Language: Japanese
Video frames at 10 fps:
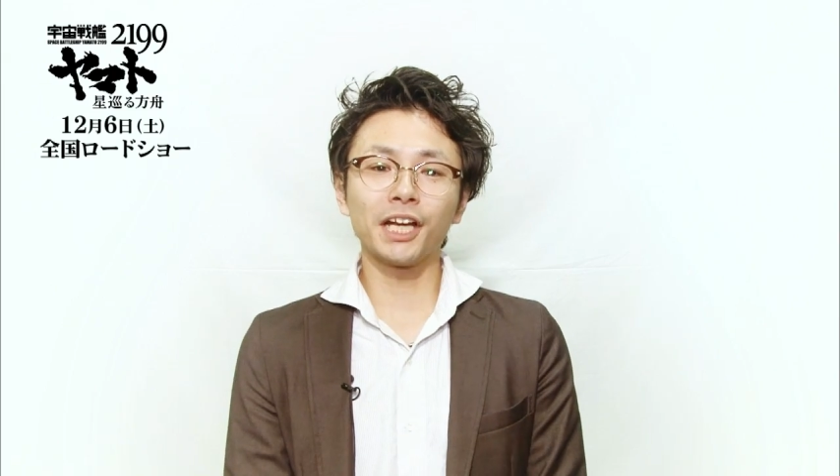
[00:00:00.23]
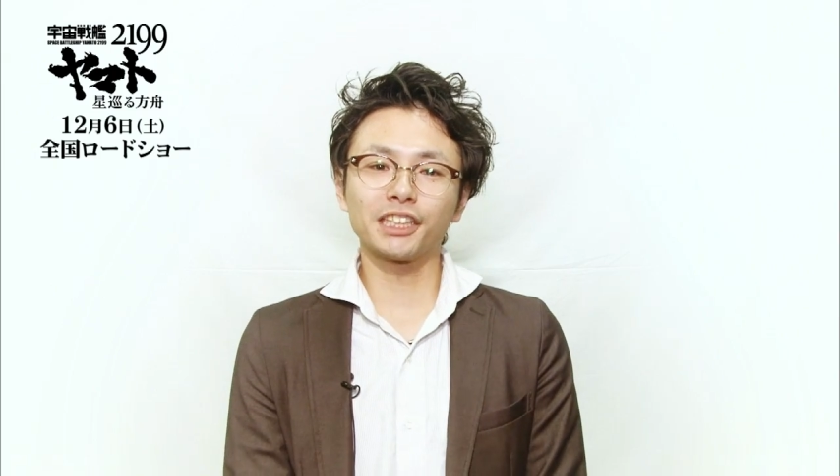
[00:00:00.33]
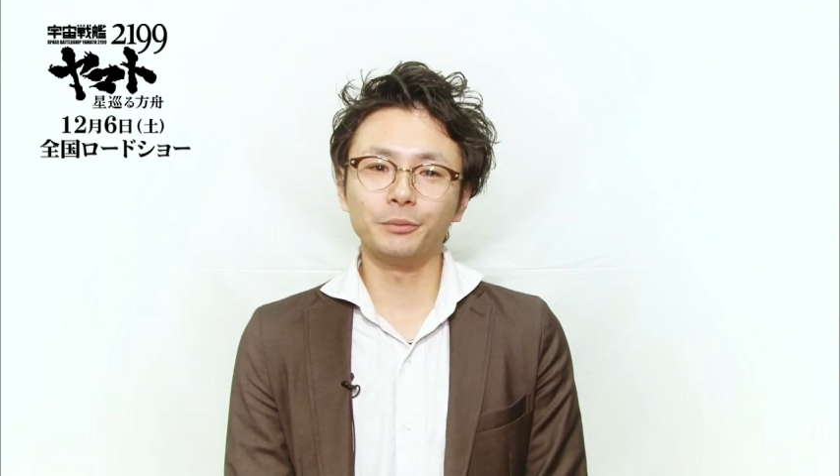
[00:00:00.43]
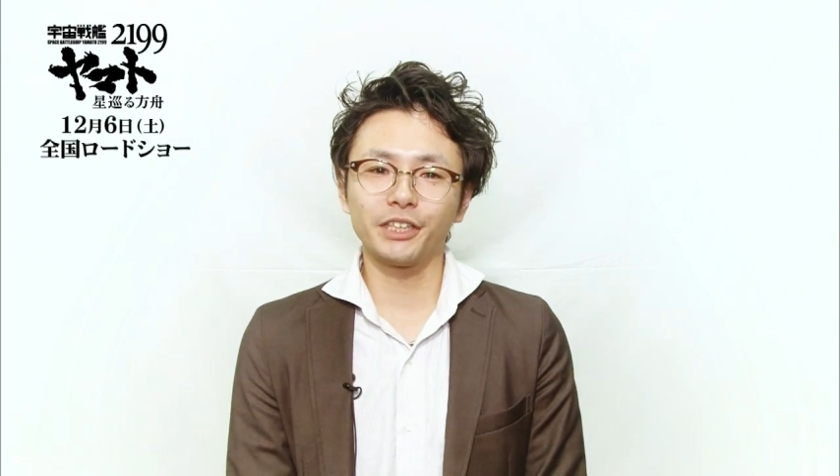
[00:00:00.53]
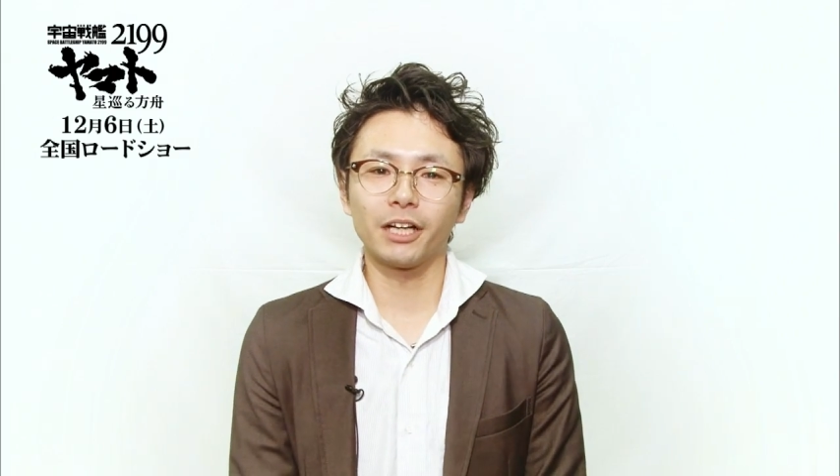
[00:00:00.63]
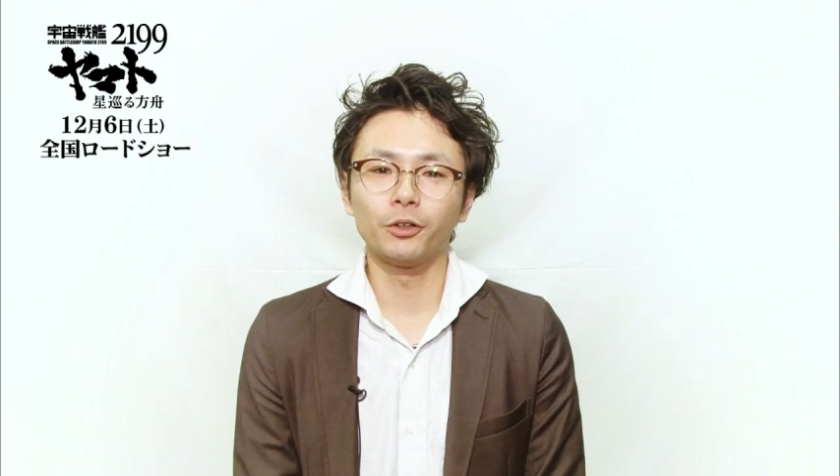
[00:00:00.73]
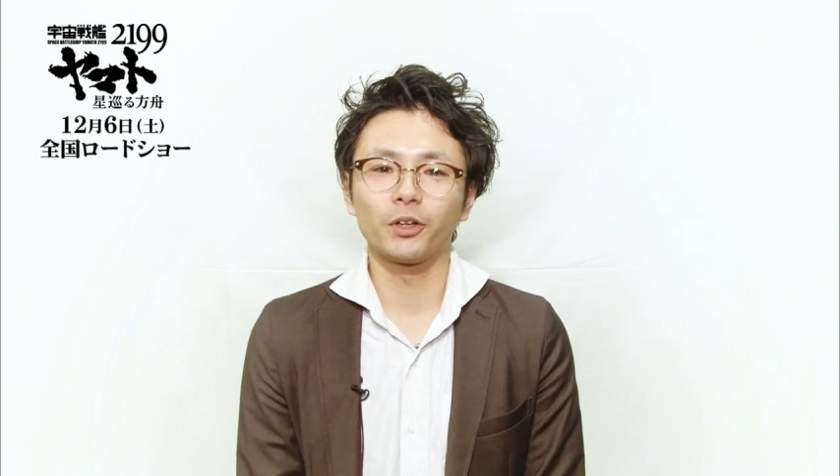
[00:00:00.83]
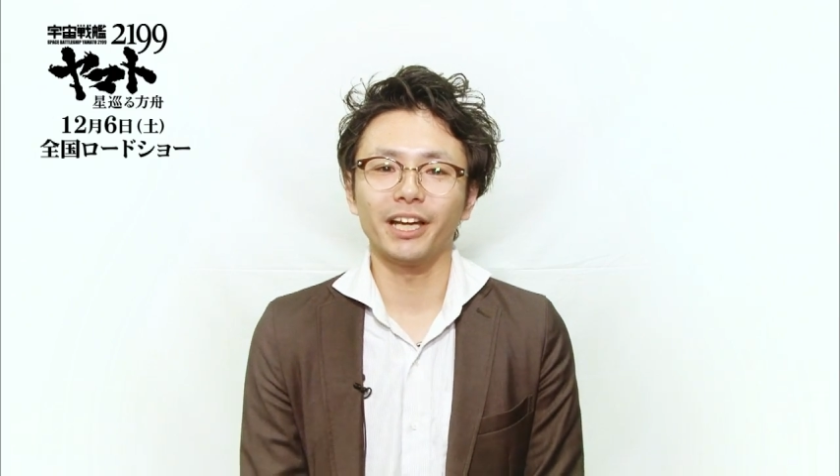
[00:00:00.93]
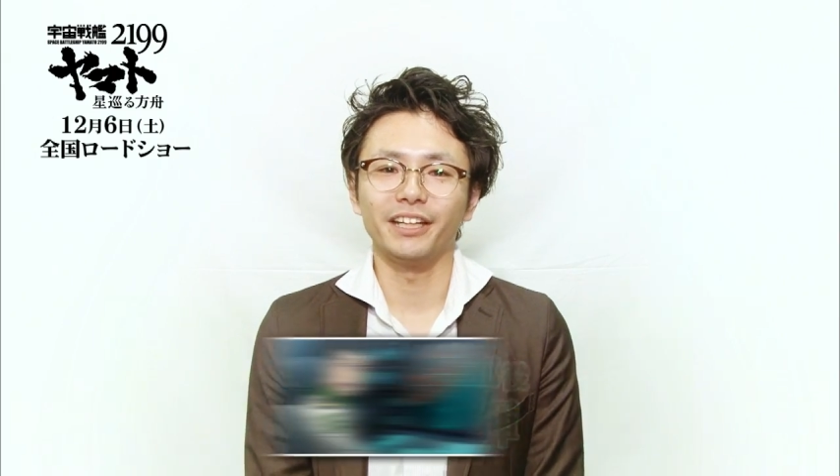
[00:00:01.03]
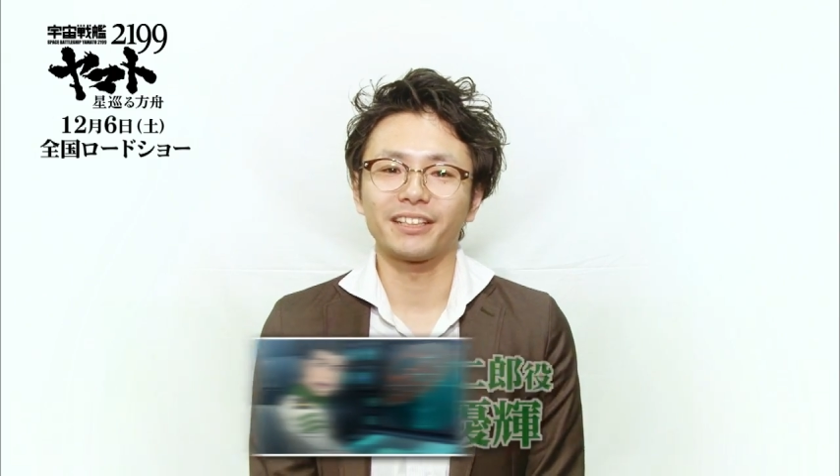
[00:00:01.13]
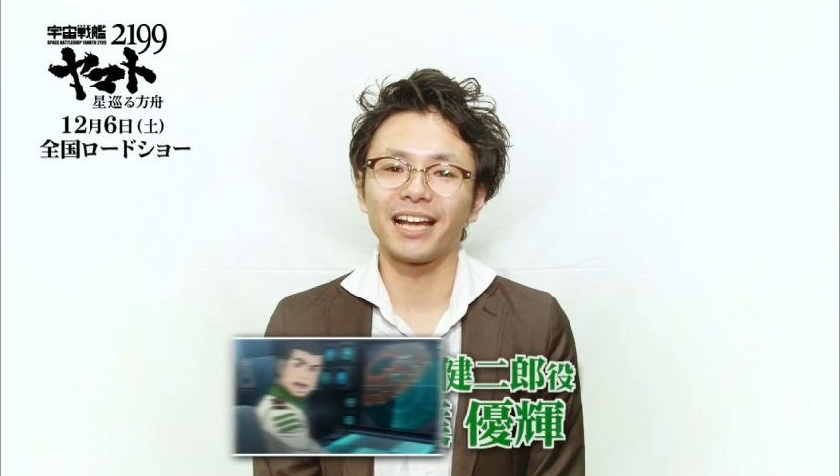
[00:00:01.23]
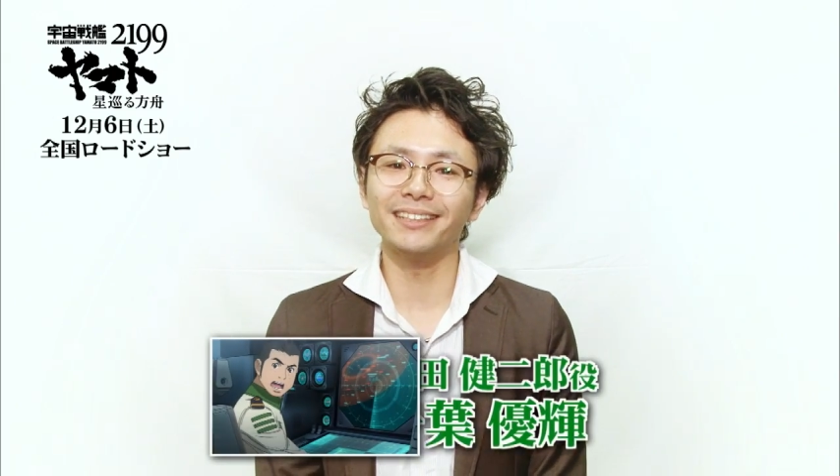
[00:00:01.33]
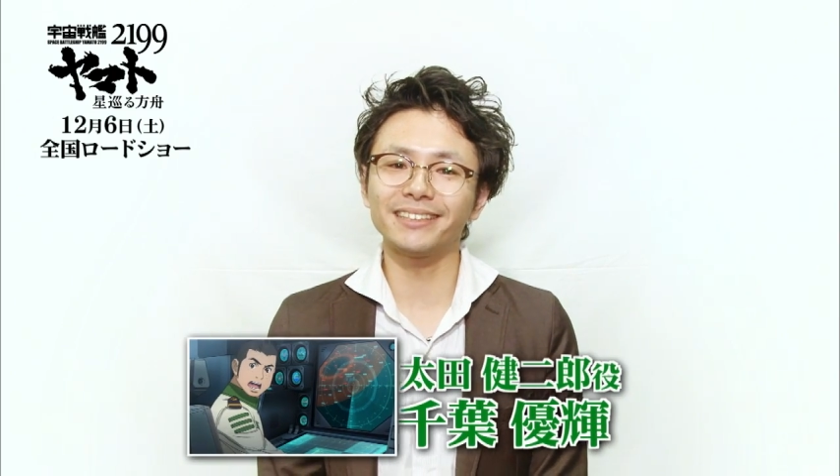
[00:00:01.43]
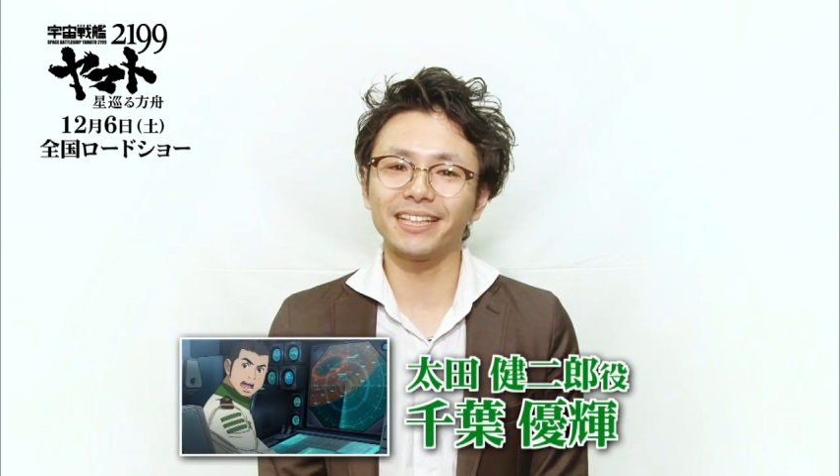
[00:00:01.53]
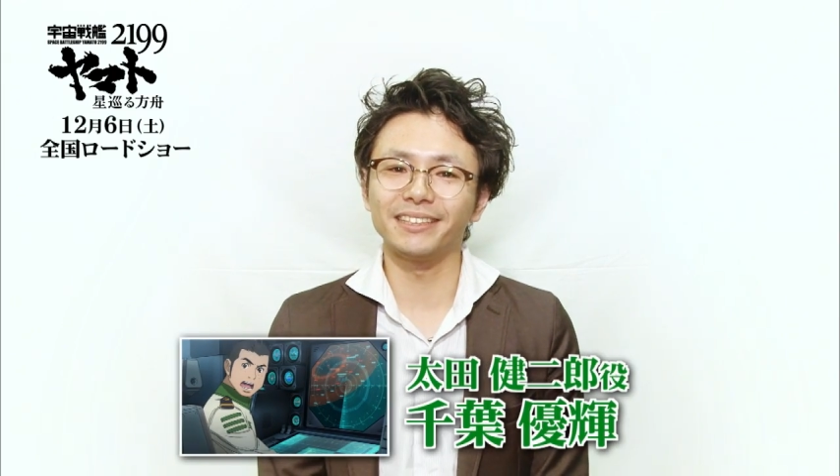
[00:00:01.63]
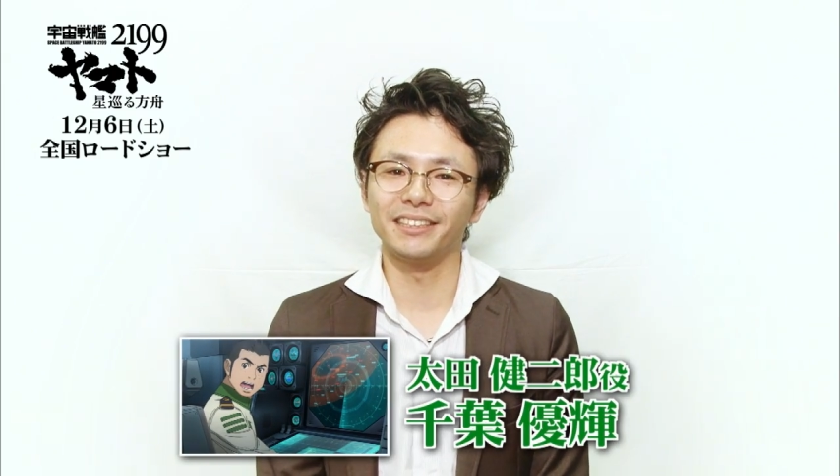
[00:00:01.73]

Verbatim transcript: 月6日公開完全